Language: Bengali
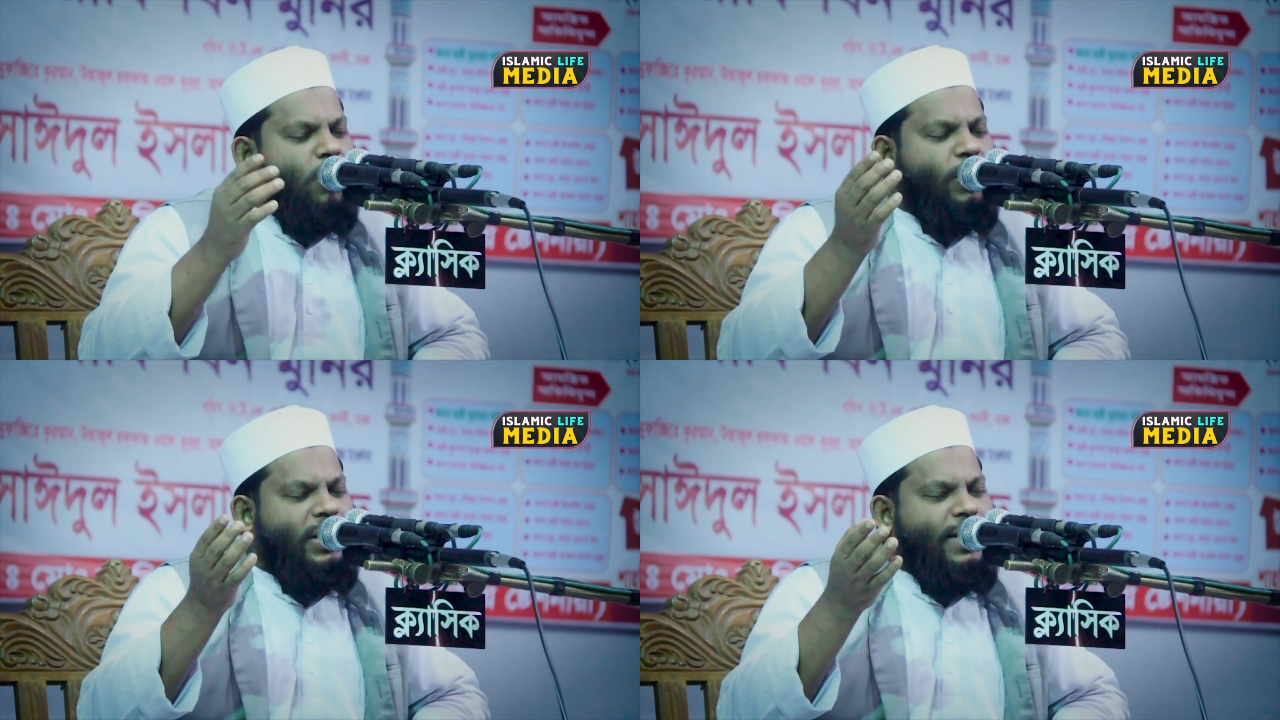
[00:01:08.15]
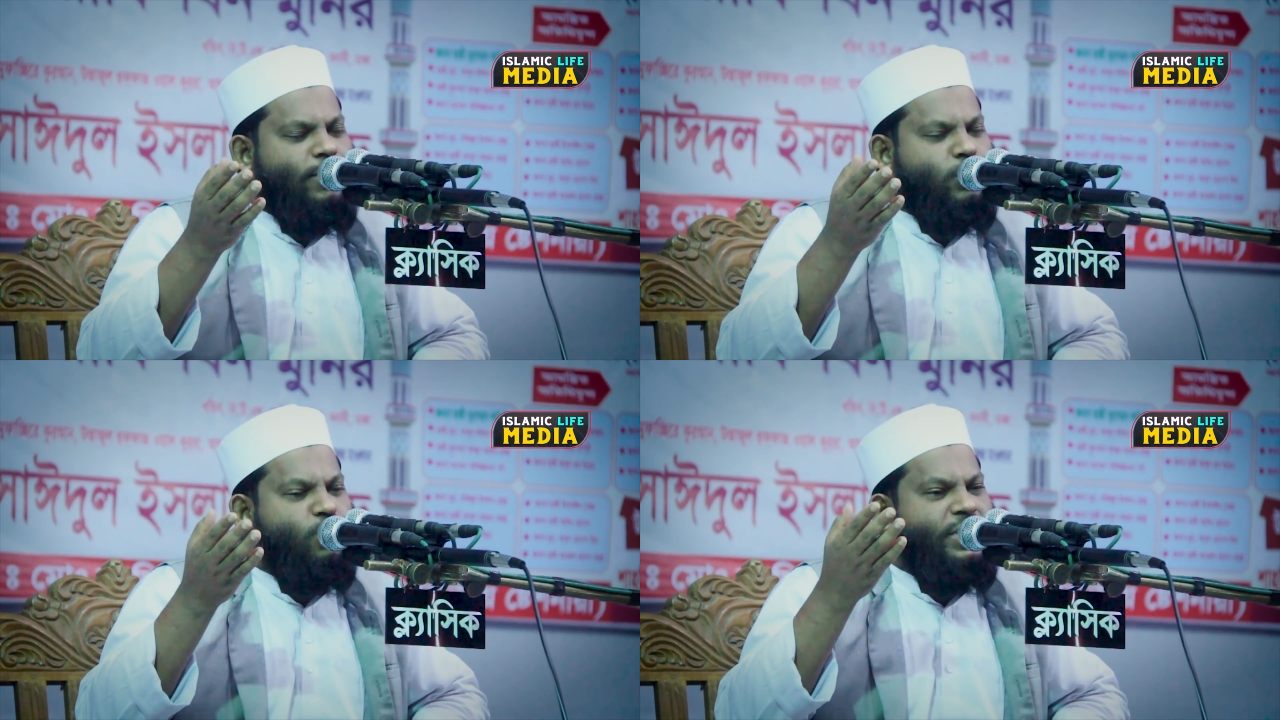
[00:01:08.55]
করে
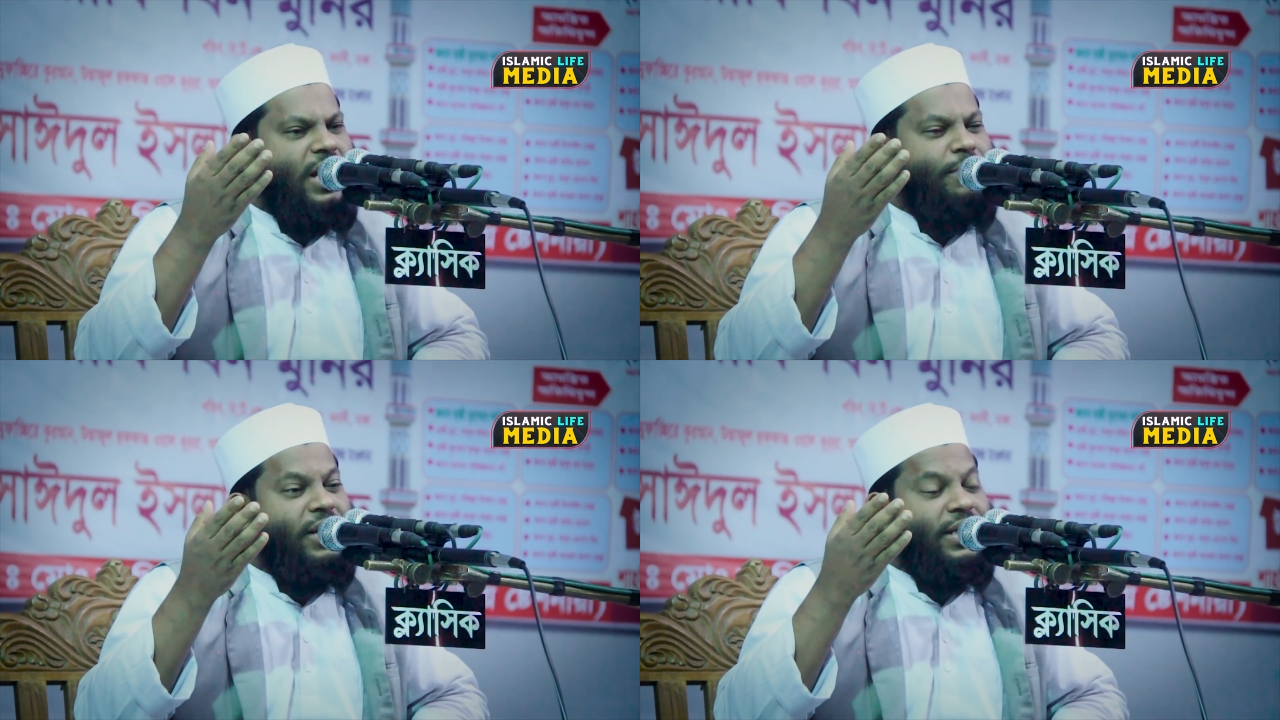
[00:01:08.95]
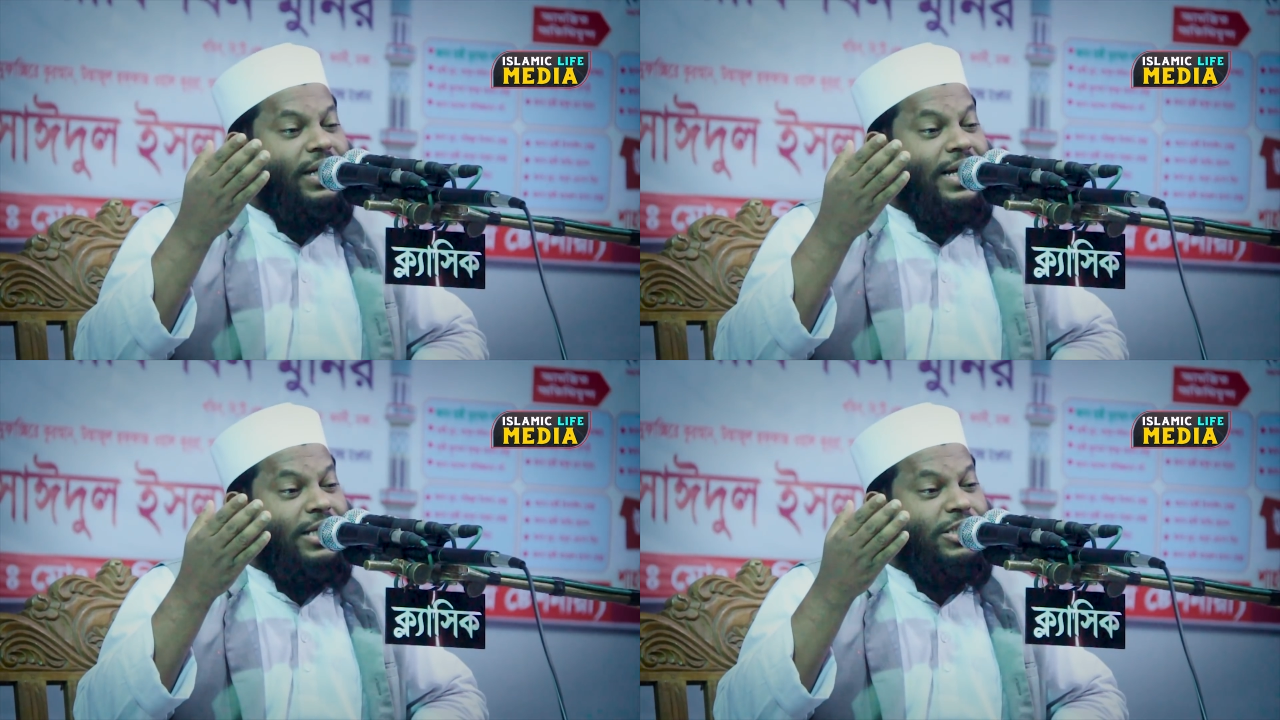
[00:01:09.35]
দাও তুমি
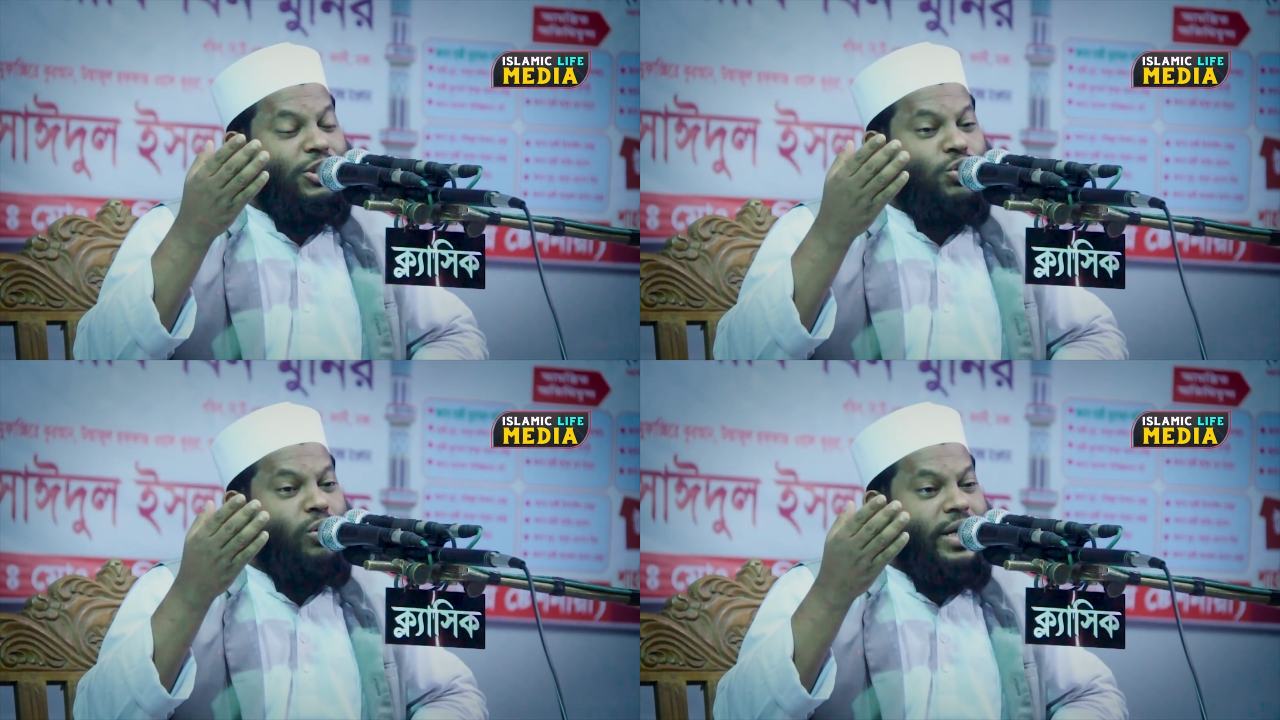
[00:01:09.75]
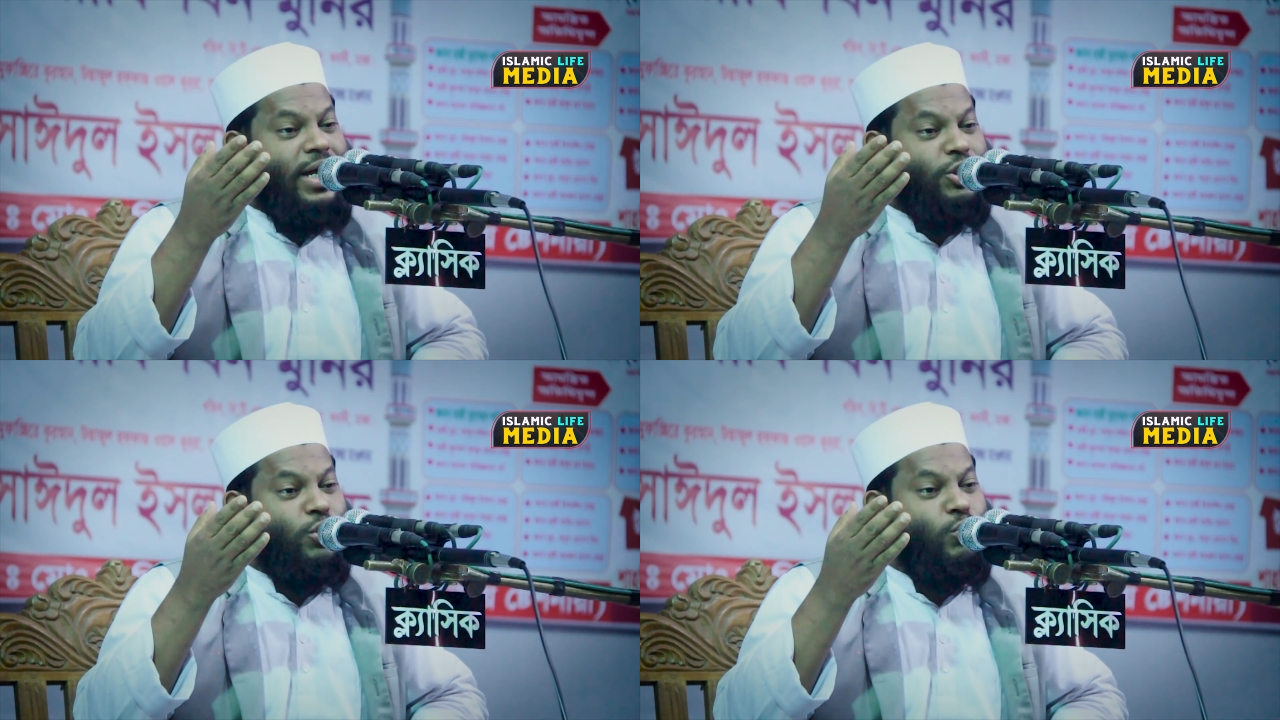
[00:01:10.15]
আমাদের কাছে চলে
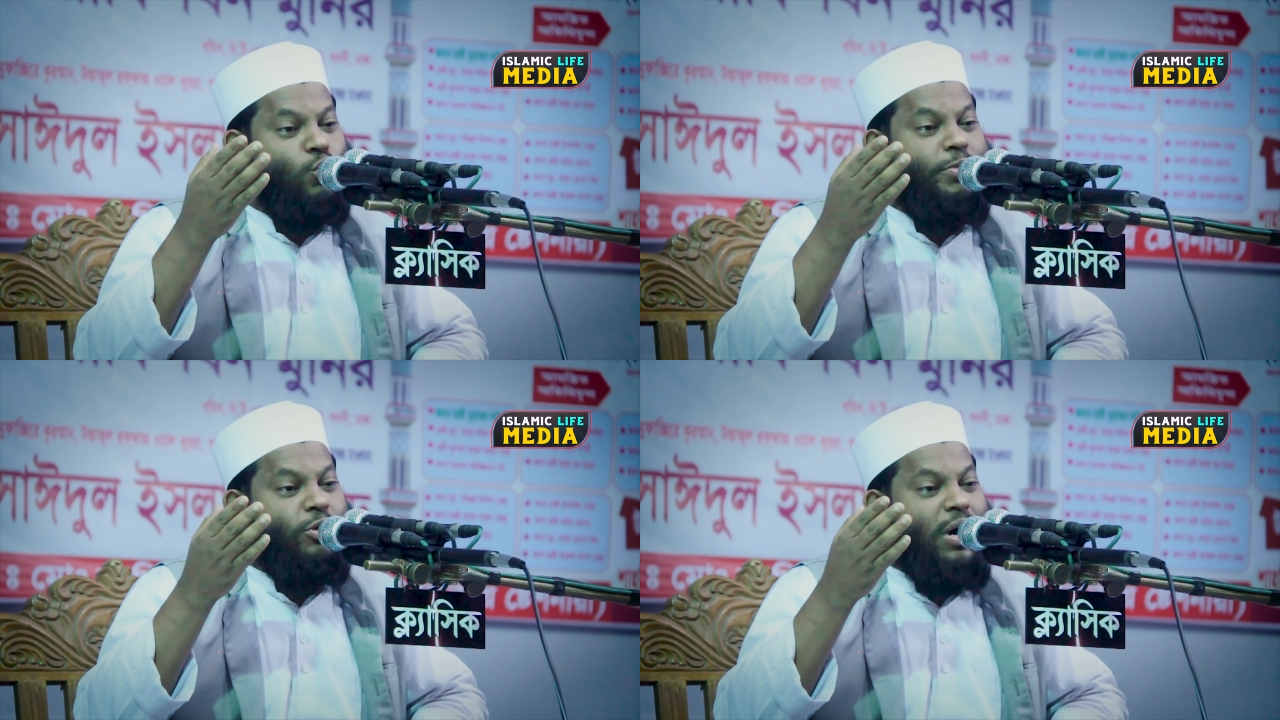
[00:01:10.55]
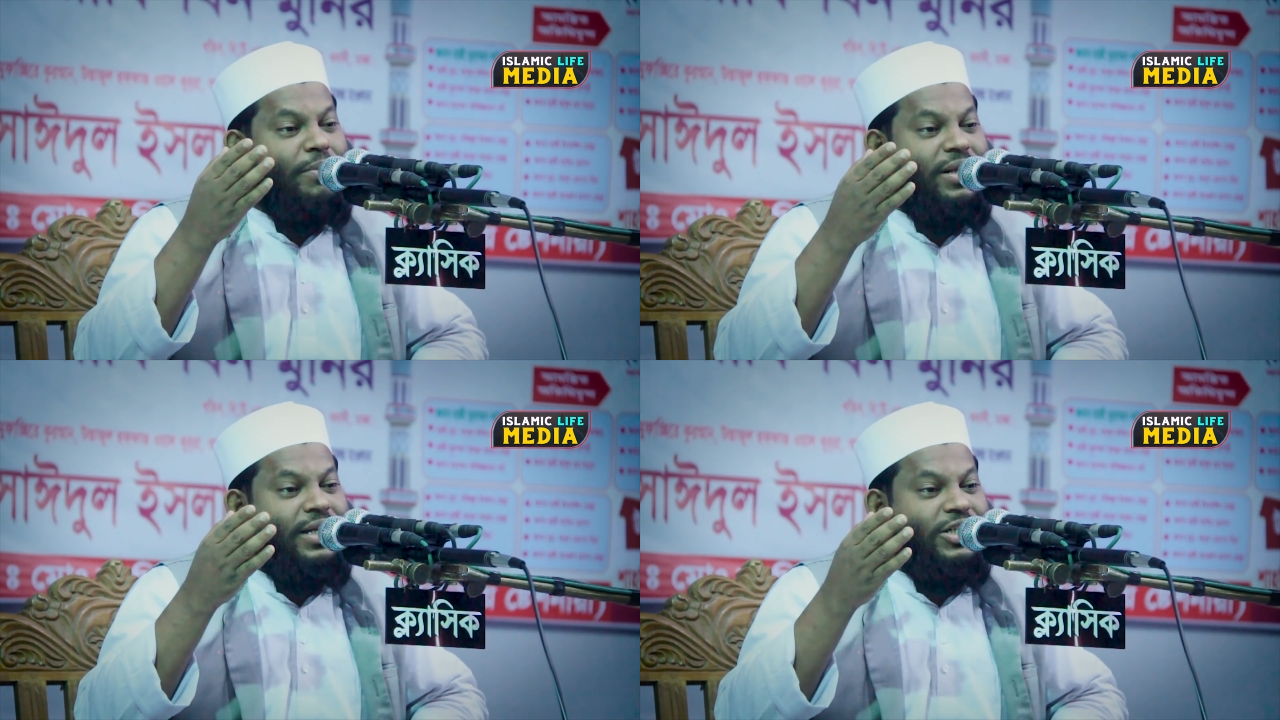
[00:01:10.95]
আসো তুমিও
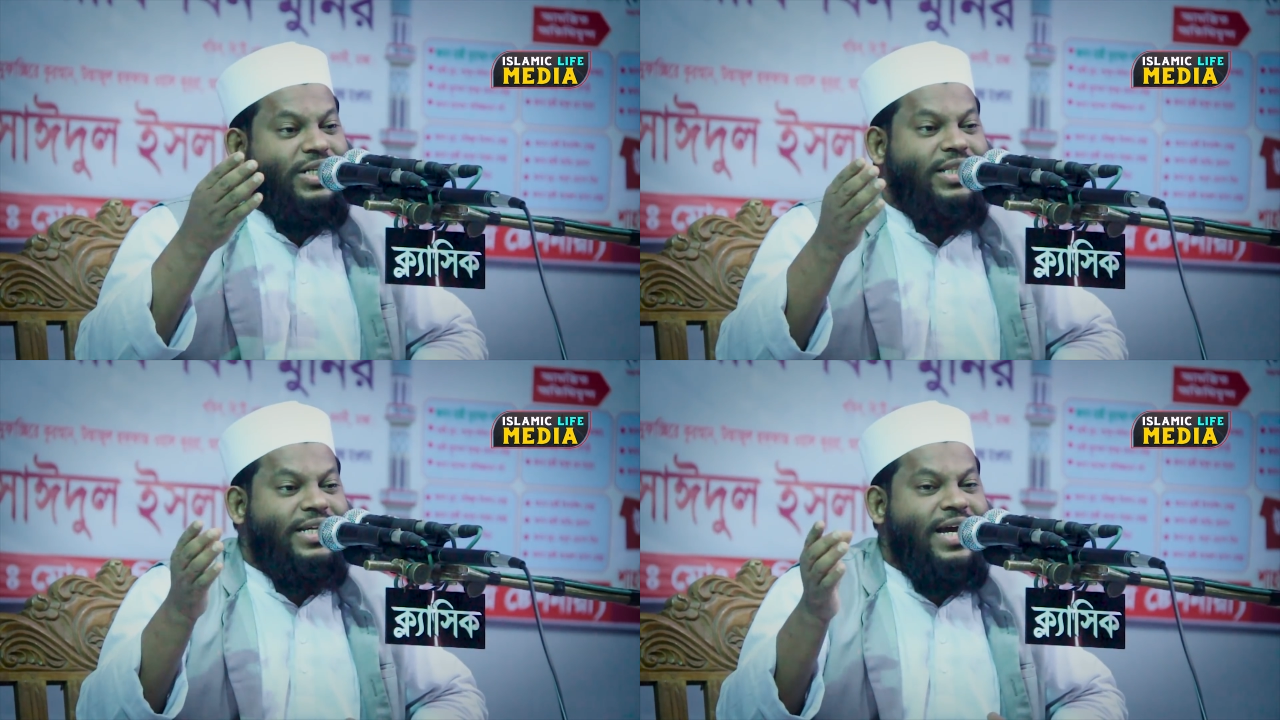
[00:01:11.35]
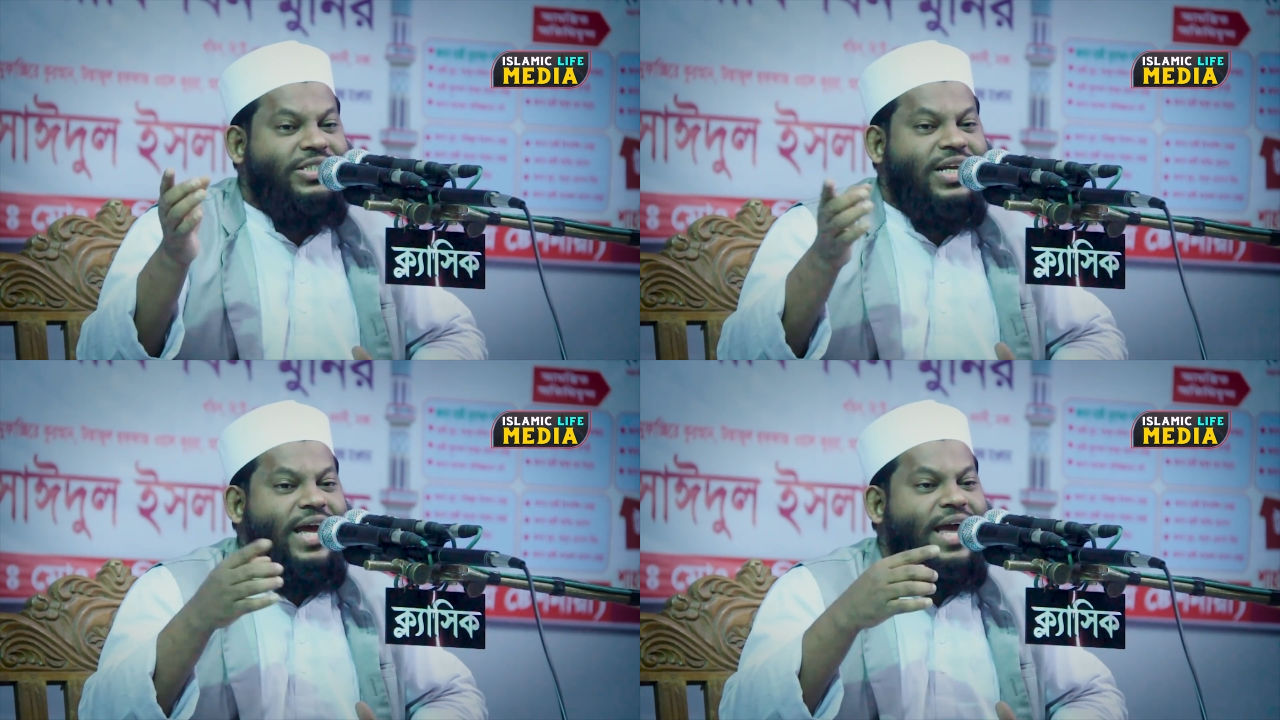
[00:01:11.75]
আমাদের সাথে
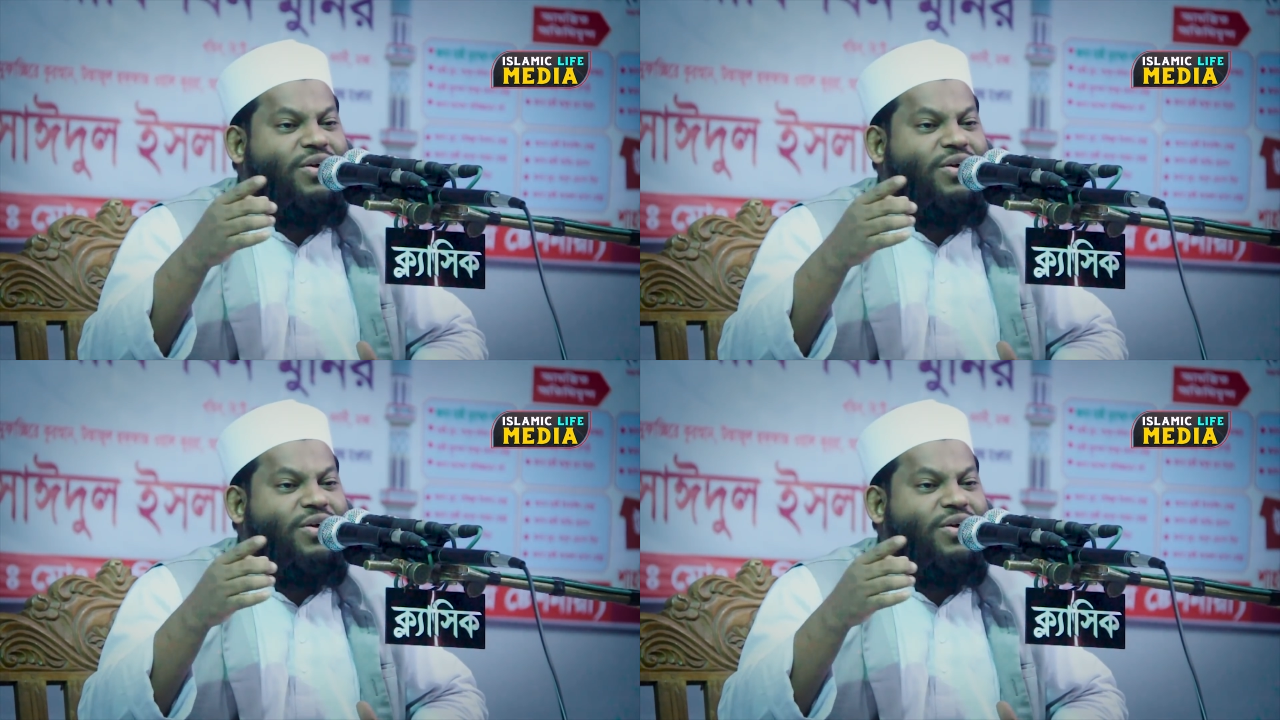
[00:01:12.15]
আইসে